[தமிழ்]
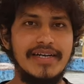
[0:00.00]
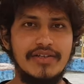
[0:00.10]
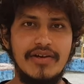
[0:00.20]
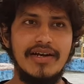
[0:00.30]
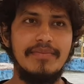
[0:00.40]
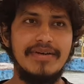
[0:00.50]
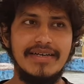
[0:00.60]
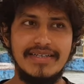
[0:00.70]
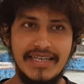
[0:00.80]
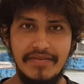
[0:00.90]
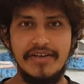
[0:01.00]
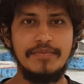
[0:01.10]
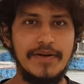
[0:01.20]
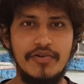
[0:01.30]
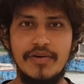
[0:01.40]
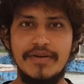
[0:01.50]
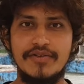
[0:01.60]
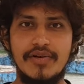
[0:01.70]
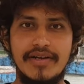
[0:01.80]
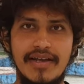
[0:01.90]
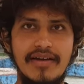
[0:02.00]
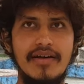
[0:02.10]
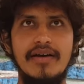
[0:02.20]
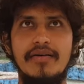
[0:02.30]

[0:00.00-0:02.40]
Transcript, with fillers: ஆக்சுவலாக நம்ம சர்வீஸ் பண்ணணும் அப்படின்னு சொல்லிட்டு தான்